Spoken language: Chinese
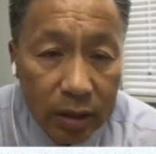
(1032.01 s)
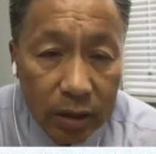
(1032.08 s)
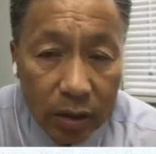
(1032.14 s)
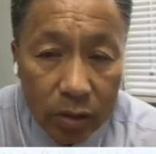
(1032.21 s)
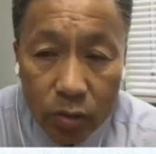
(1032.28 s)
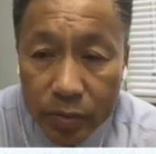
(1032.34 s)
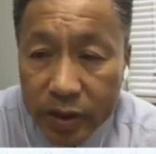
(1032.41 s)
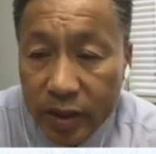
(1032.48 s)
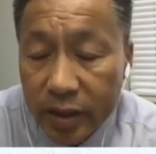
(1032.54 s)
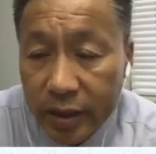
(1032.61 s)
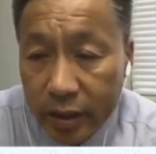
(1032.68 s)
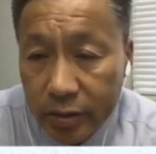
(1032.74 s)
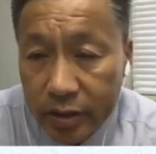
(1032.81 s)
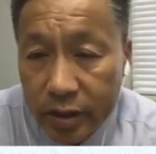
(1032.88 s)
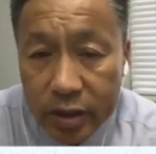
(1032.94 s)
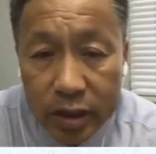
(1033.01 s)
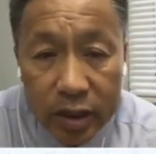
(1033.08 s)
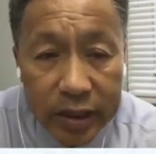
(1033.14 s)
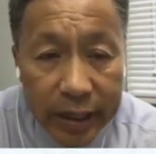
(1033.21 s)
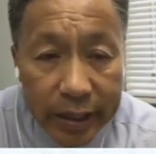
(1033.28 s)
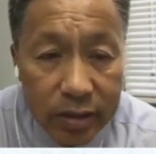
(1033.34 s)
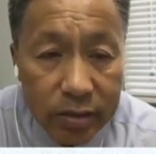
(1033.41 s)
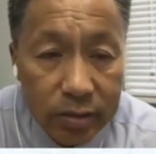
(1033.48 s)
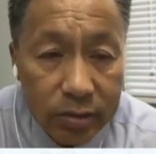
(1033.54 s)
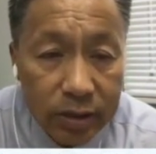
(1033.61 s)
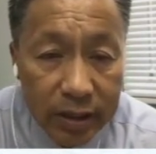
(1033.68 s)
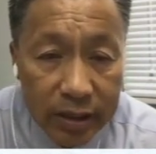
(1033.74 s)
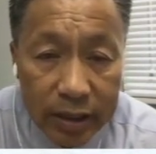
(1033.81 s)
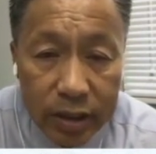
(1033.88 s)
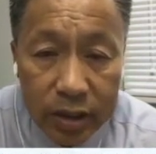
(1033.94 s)
嗯，我们现在也有一些新的研究
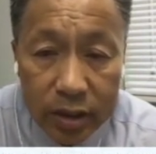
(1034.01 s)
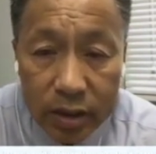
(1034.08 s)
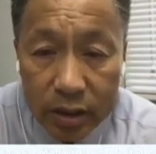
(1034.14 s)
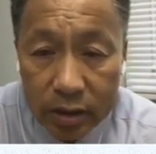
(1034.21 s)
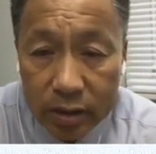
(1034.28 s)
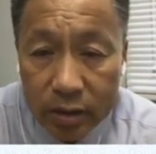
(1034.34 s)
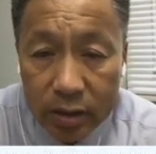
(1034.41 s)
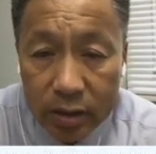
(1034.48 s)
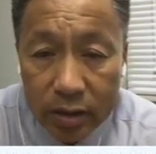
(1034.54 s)
也在进行。